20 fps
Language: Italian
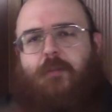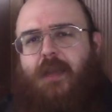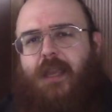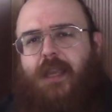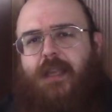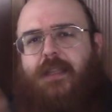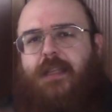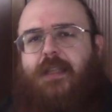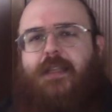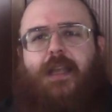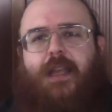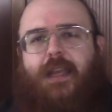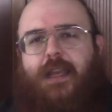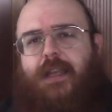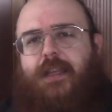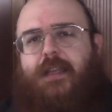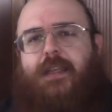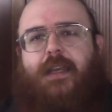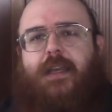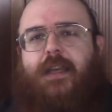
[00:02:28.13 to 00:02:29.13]
mette
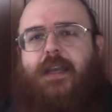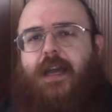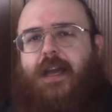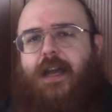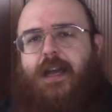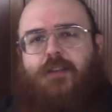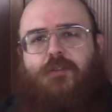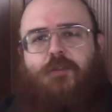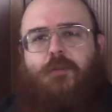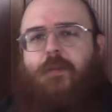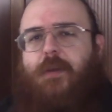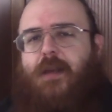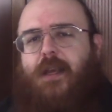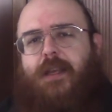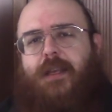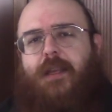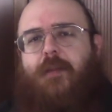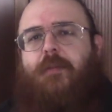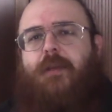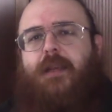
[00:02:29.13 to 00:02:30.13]
talenti a caso,
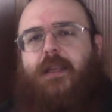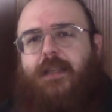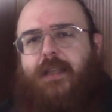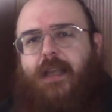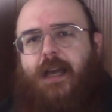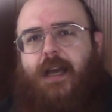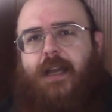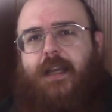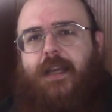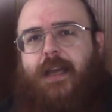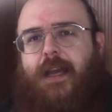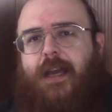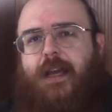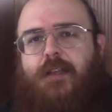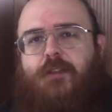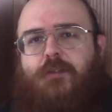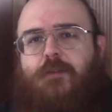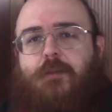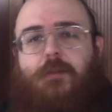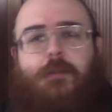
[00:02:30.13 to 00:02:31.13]
prende abilità a
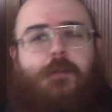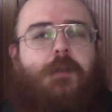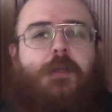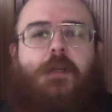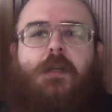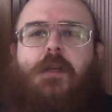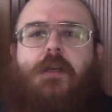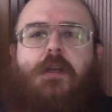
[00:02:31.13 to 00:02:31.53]
caso.